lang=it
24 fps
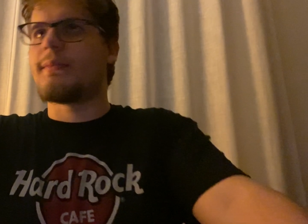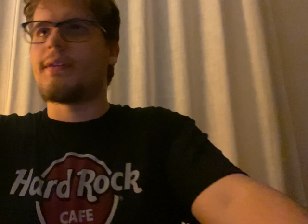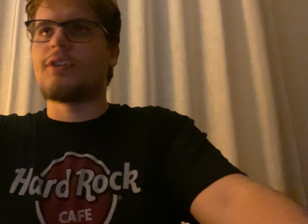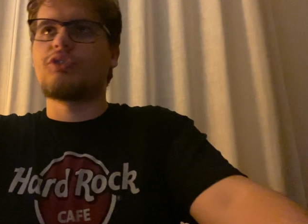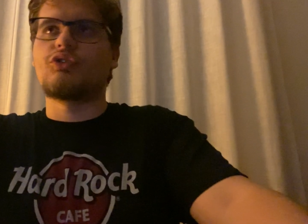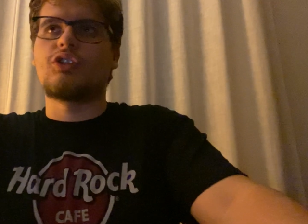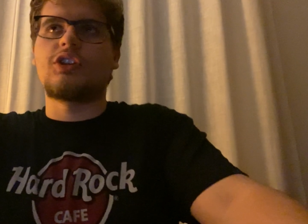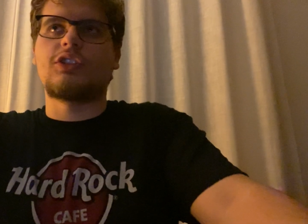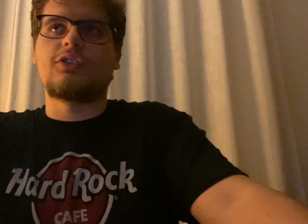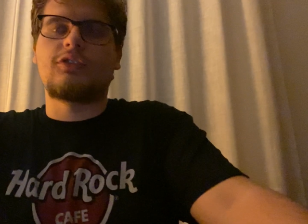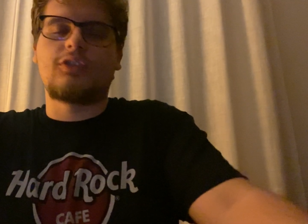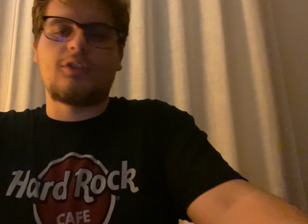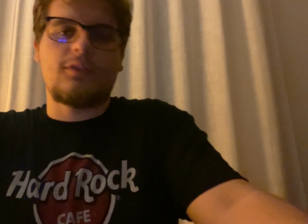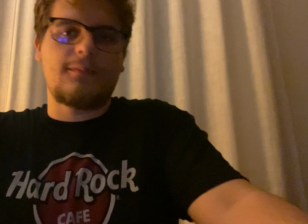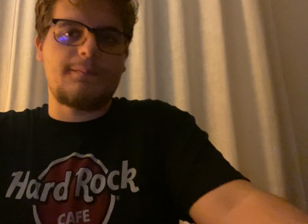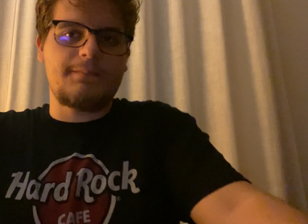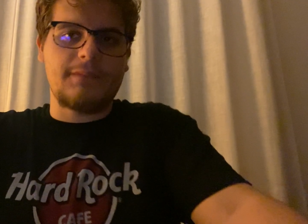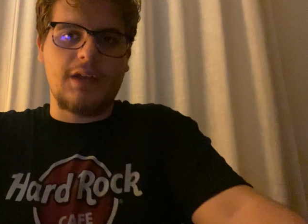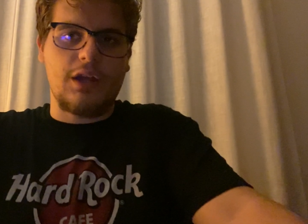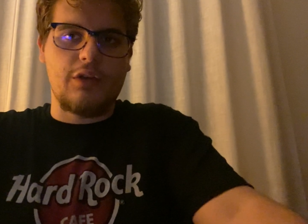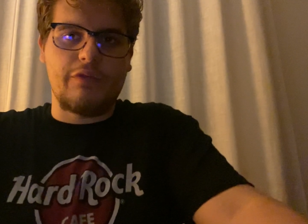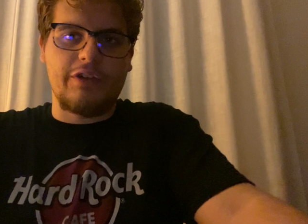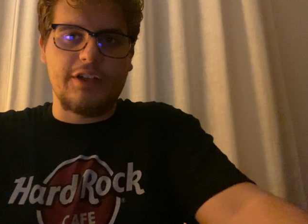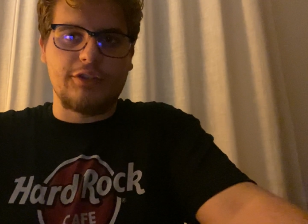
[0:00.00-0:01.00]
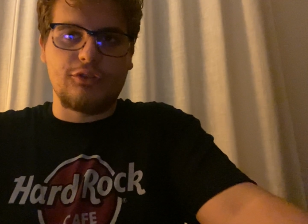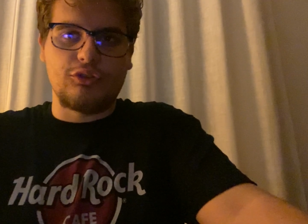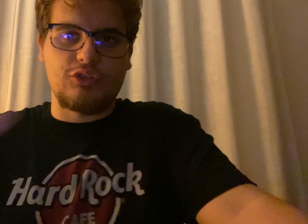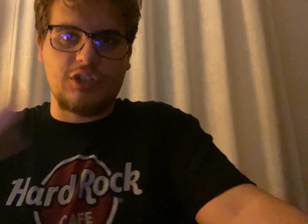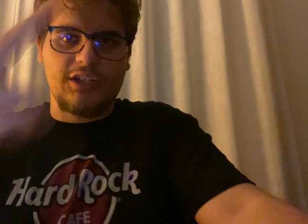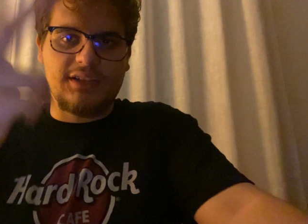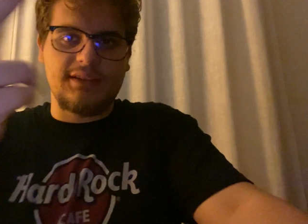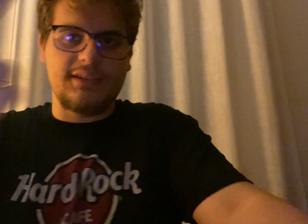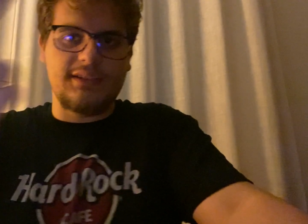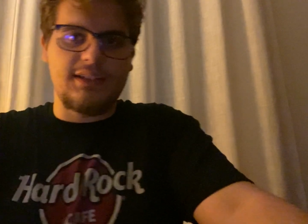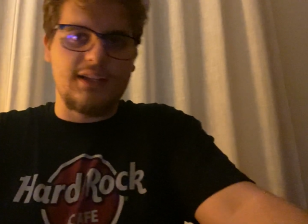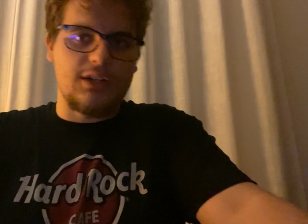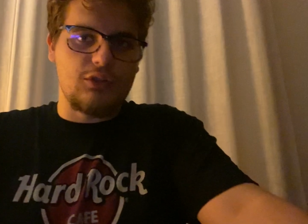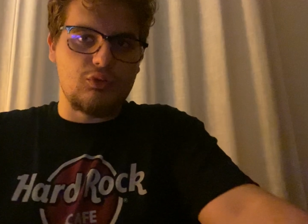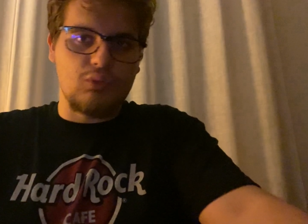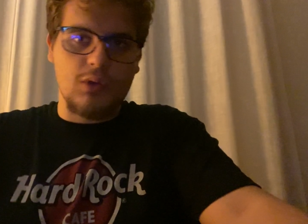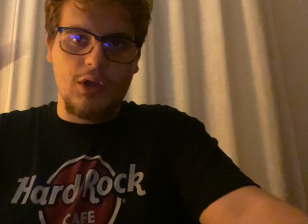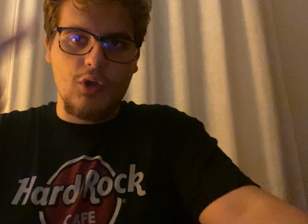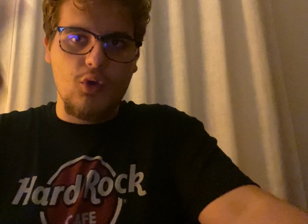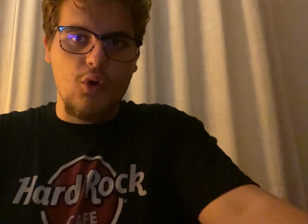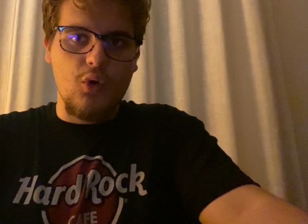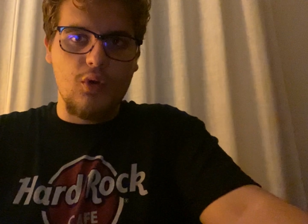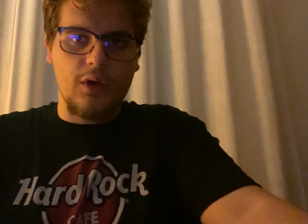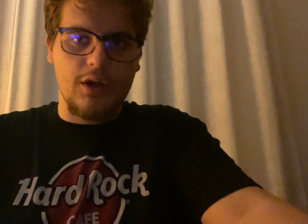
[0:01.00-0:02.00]
ma ho detto hanno fatto tre tiri, due
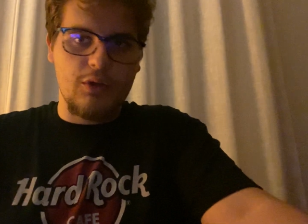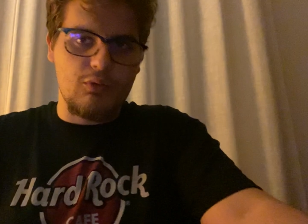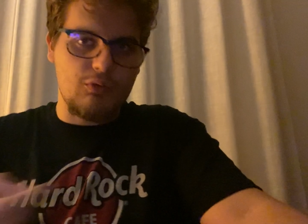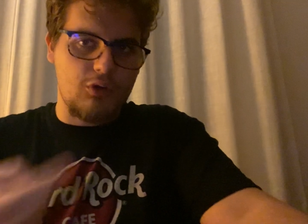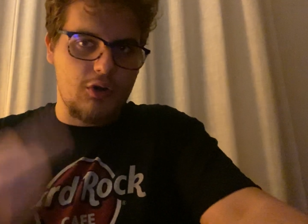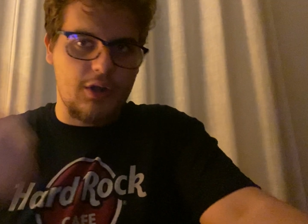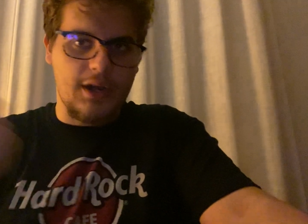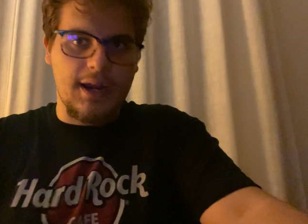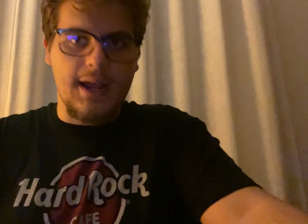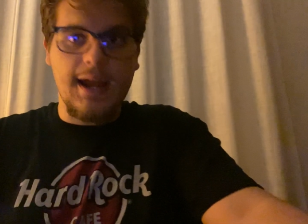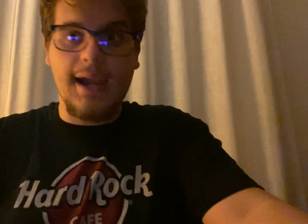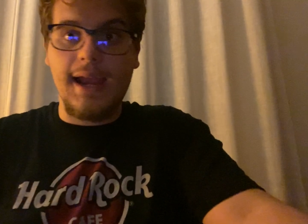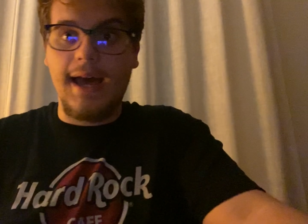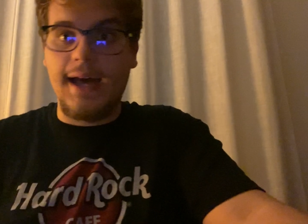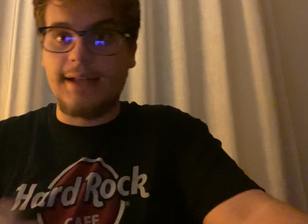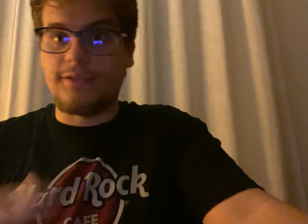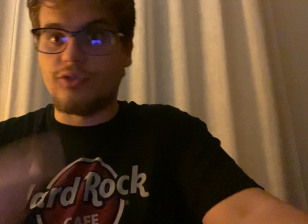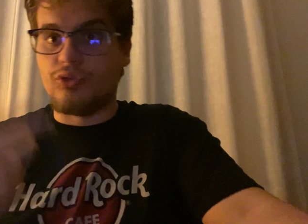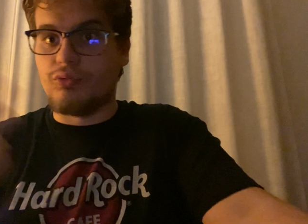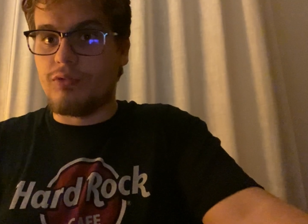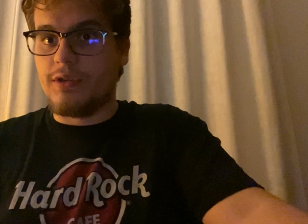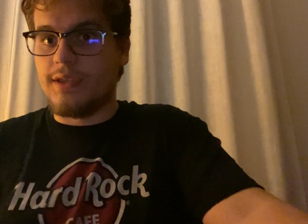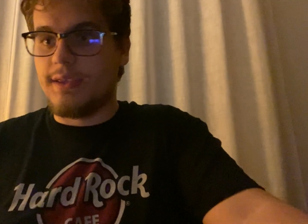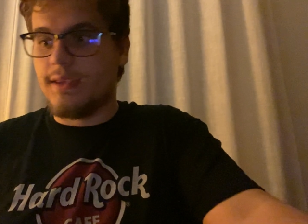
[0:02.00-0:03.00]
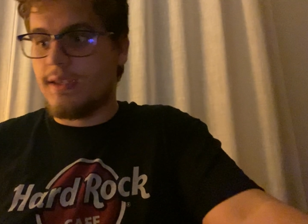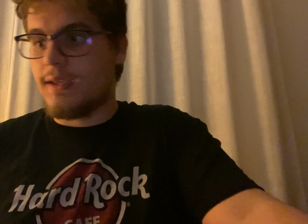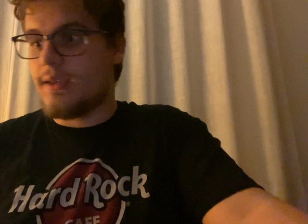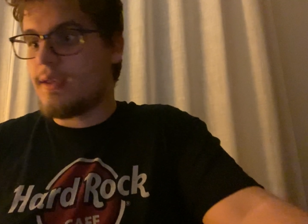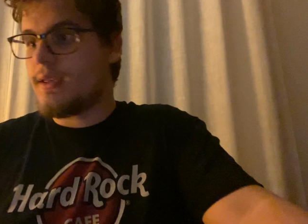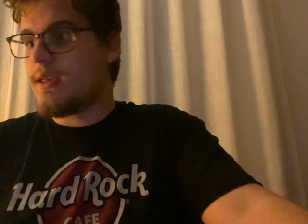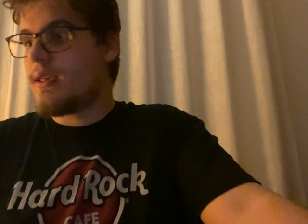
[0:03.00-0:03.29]
gol e uno regalato, quindi